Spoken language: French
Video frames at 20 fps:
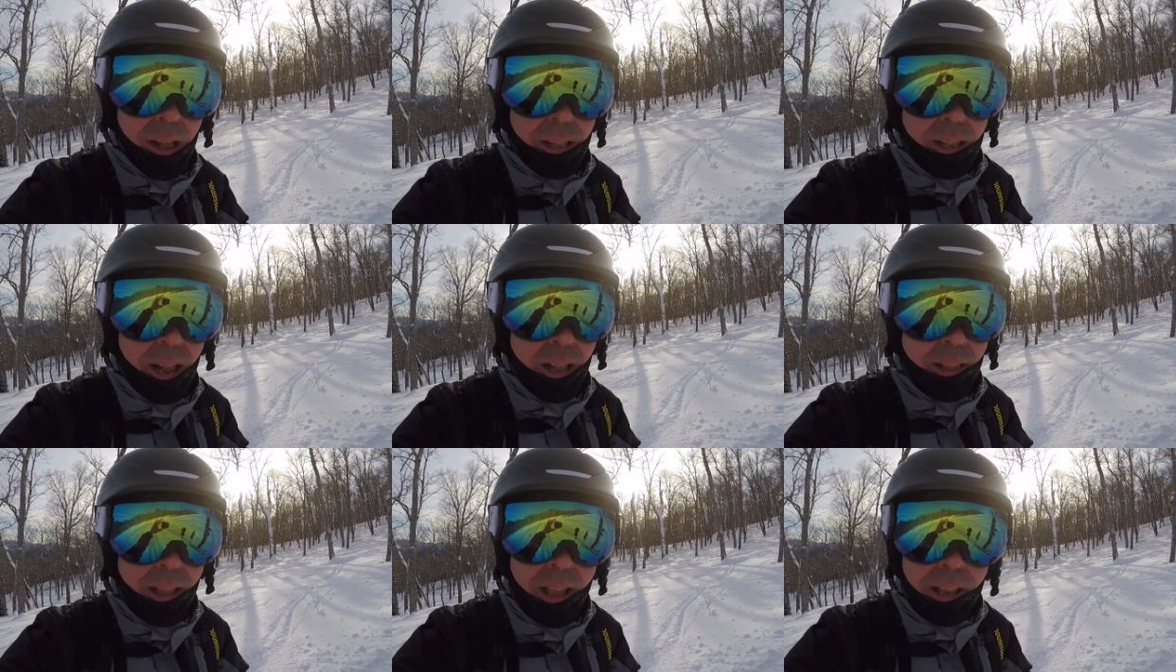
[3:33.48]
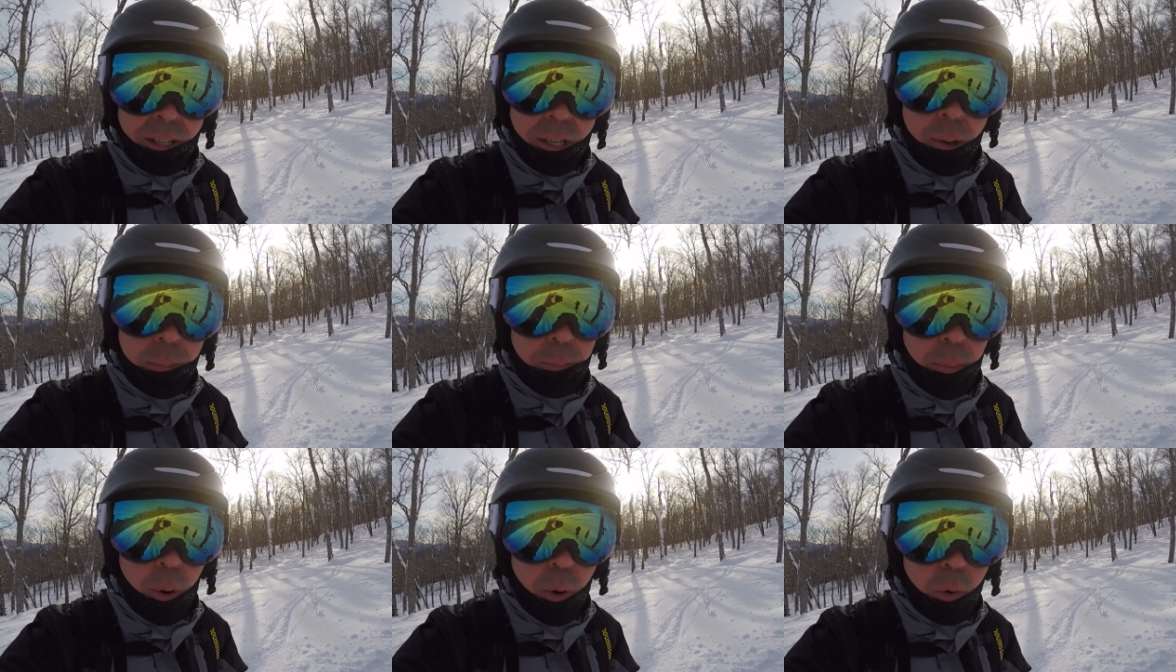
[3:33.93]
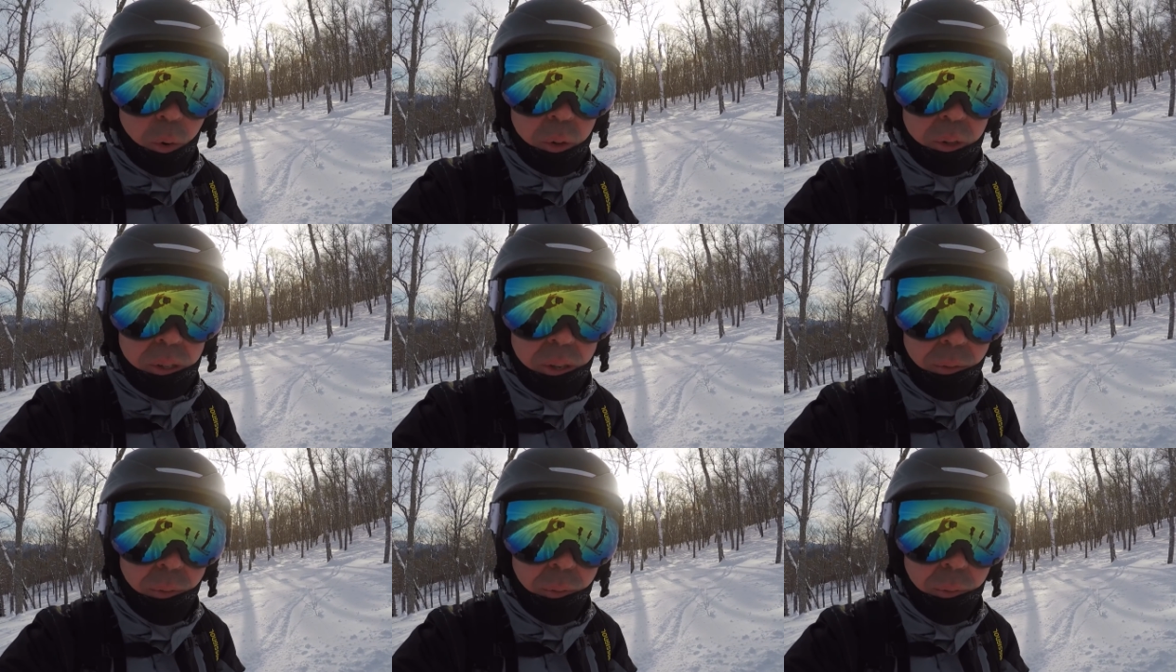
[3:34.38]
la neige n'est pas
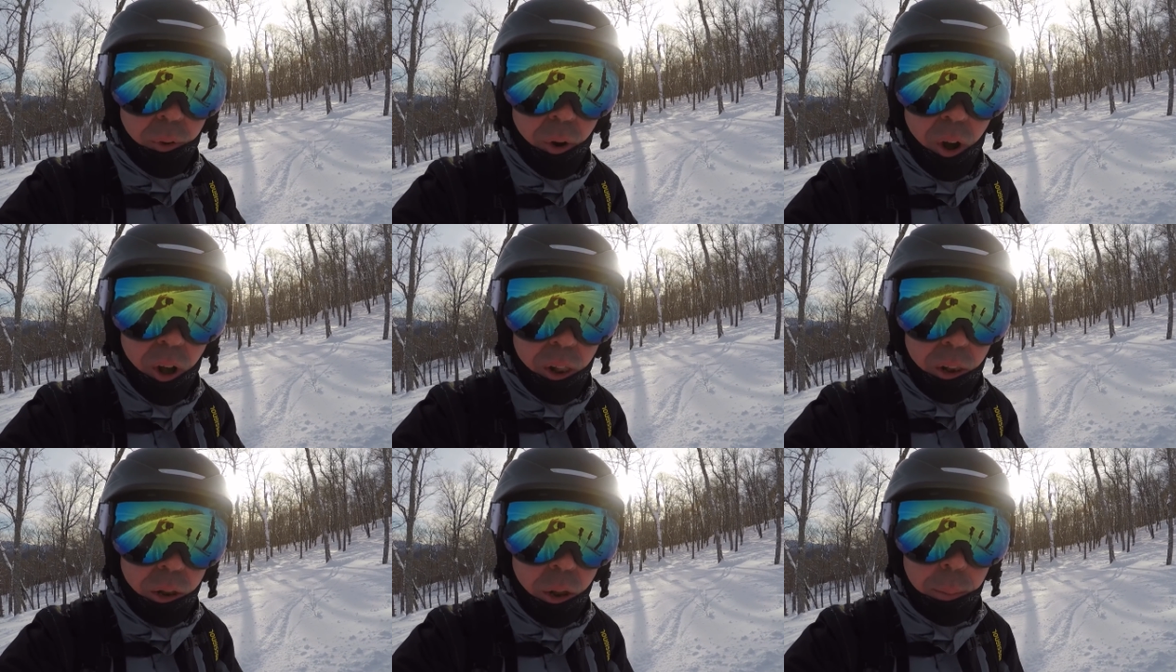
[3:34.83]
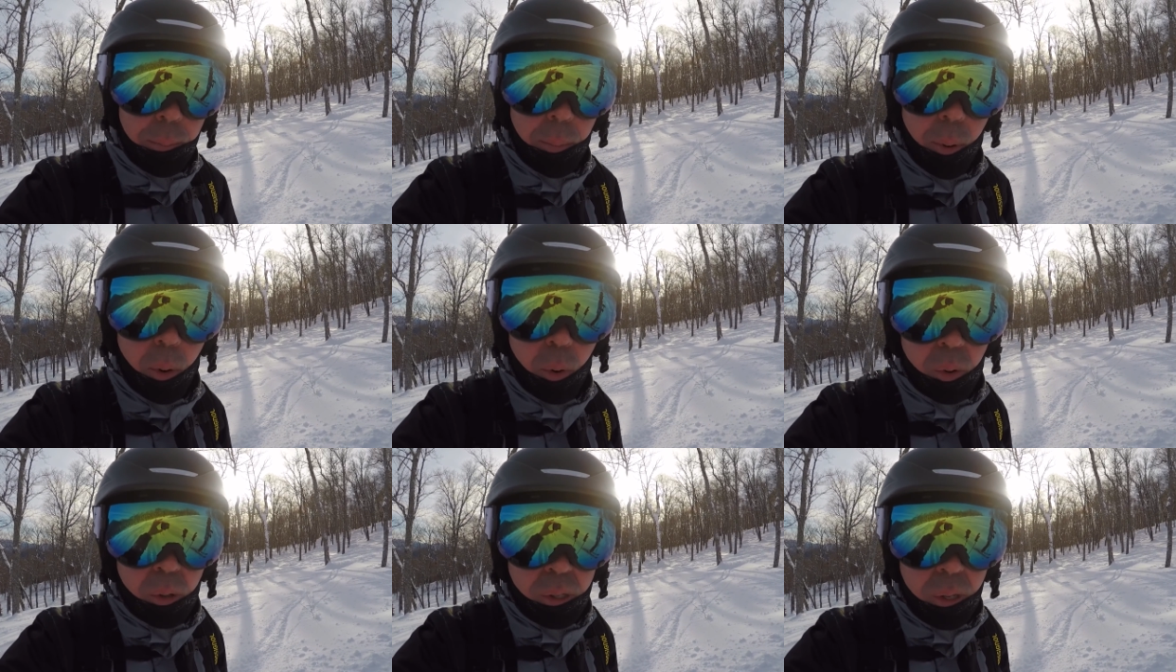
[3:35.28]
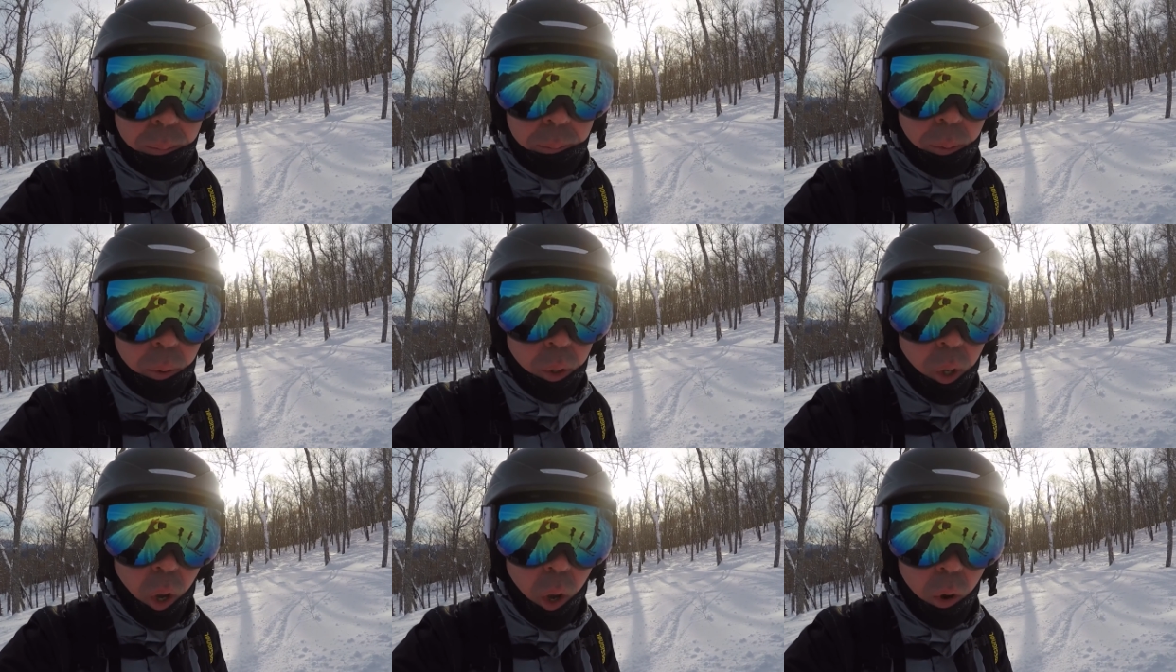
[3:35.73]
aussi folle, pas aussi
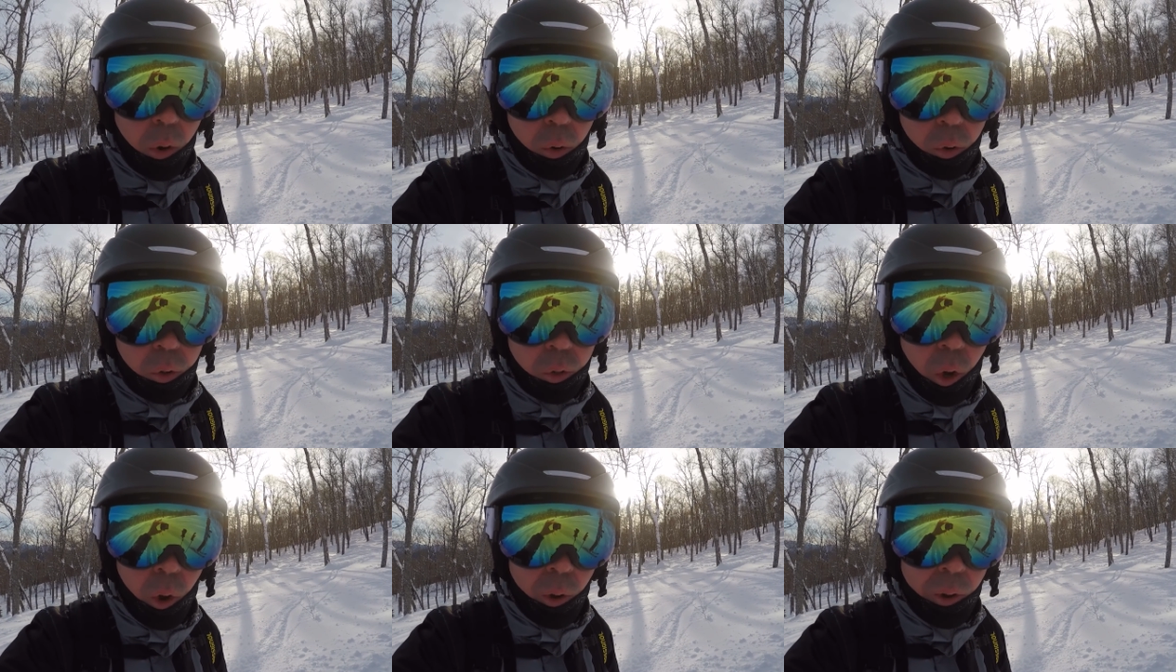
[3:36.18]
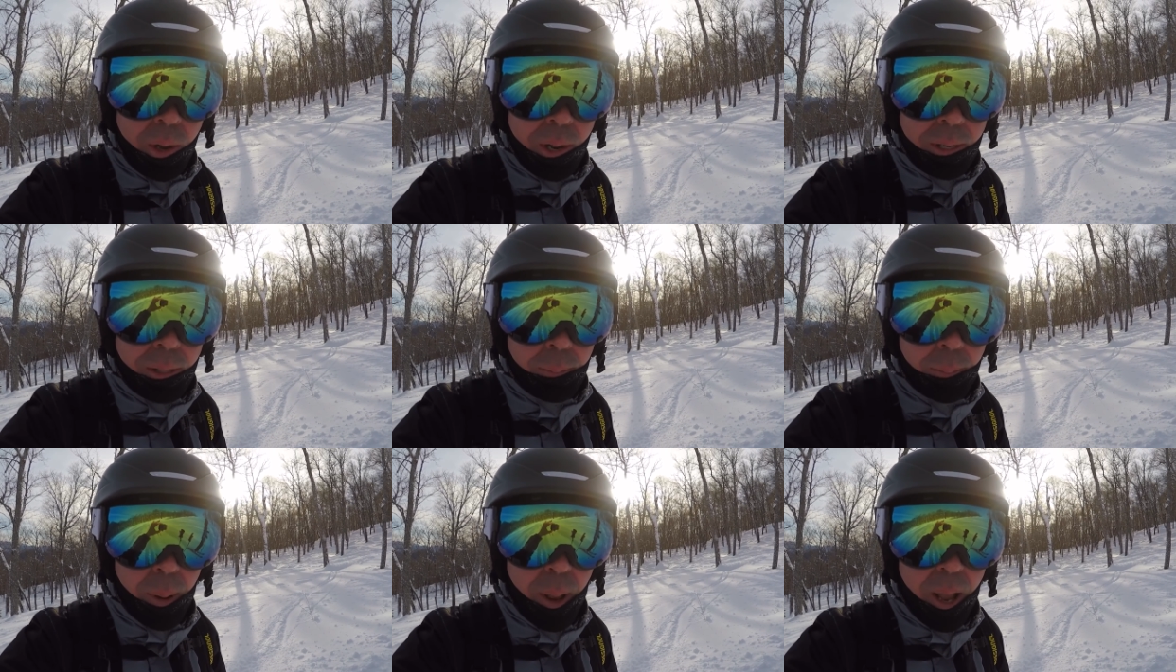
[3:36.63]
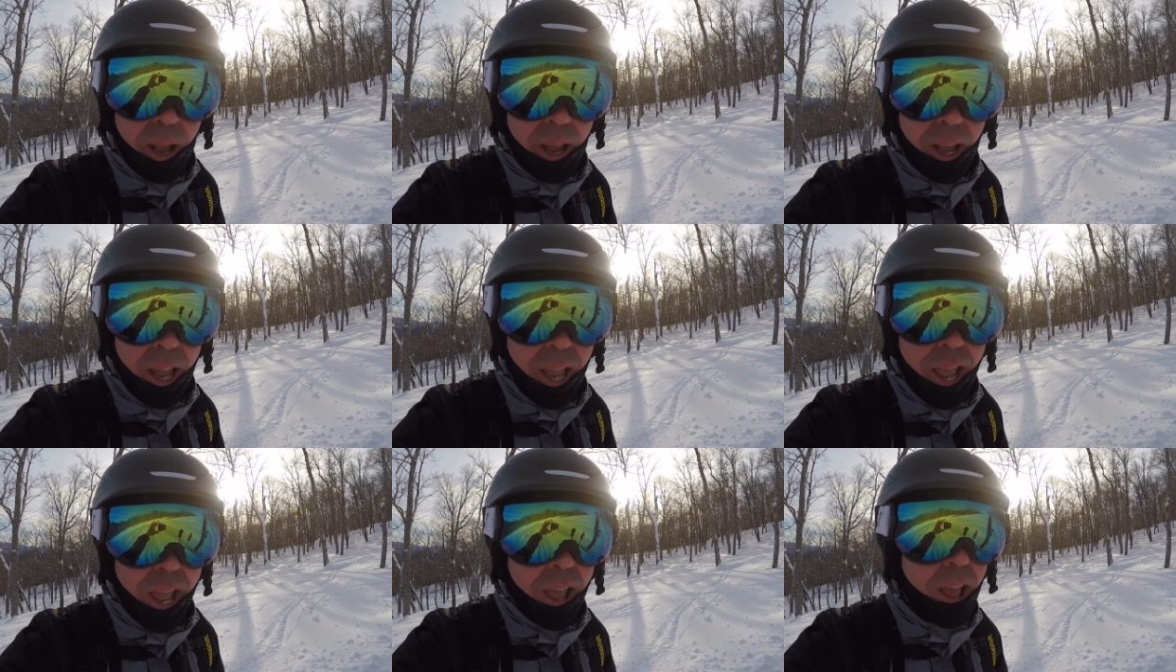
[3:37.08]
poudreuse qu'on
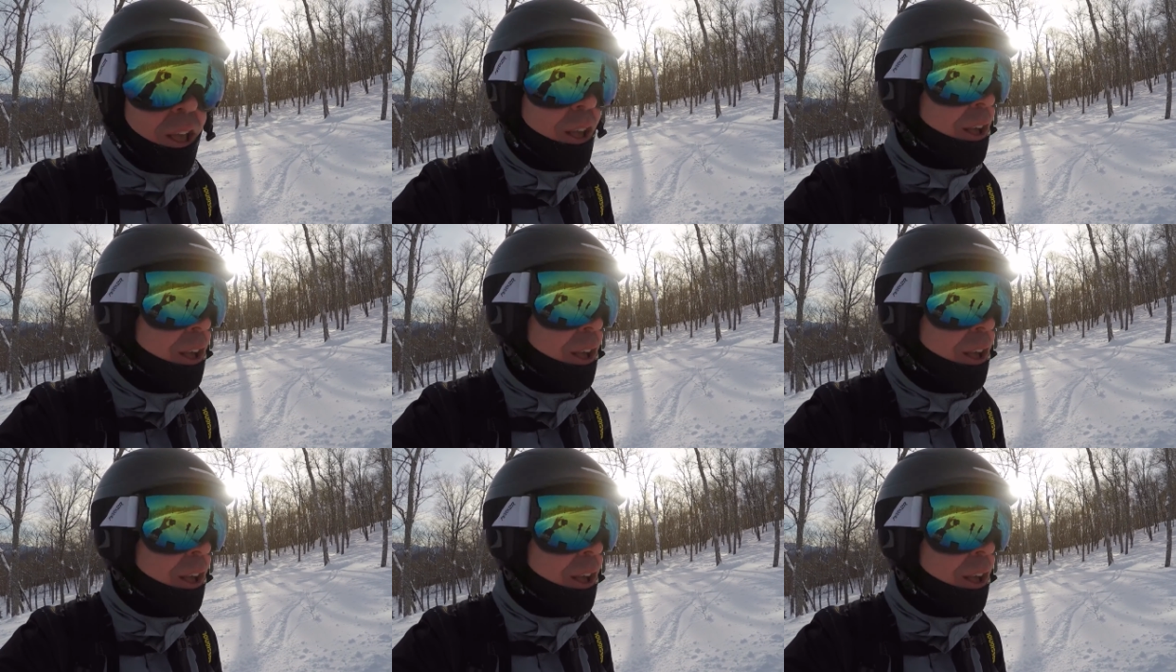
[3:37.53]
l'espérait.